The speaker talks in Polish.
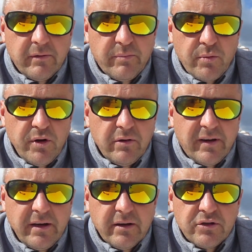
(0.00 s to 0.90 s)

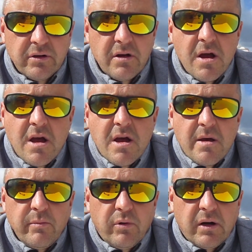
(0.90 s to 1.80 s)
promieniowania, gdzie
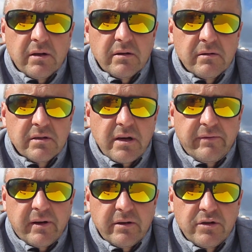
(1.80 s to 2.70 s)
była y,
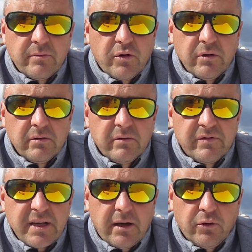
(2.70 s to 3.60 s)
strefa gdzie y,
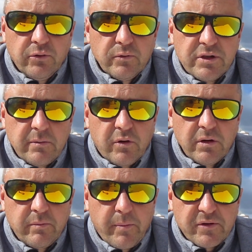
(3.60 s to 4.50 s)
w salonu, gdzie
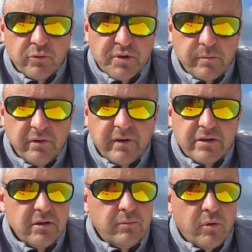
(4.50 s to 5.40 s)
mogli po prostu
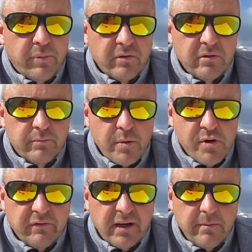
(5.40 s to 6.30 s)
przebywać i było
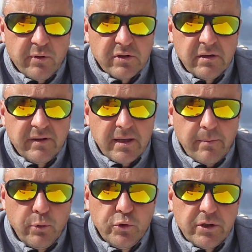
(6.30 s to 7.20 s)
promieniowanie pozytywne na
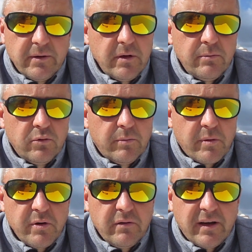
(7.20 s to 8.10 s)
plusie i było
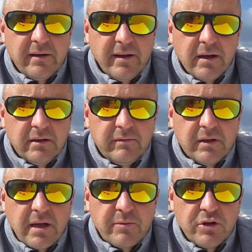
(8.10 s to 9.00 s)
promieniowanie
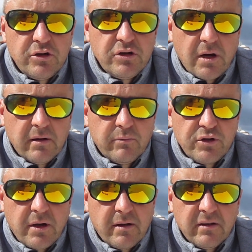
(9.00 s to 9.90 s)
negatywne tam, gdzie cicza
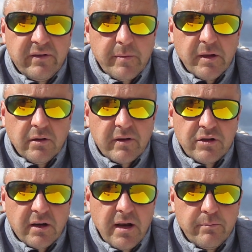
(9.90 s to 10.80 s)
musiała fermentować,
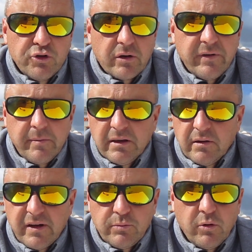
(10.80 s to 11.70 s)
gdzie chleb musiał
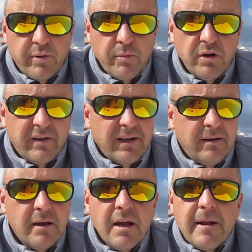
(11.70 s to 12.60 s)
fermentować, było
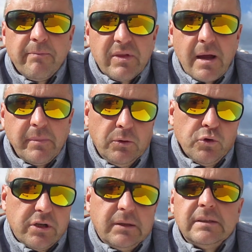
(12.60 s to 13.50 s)
promieniowanie na
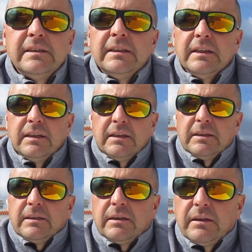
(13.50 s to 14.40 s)
minusie
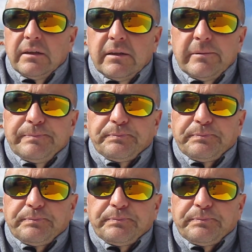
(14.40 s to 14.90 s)
e,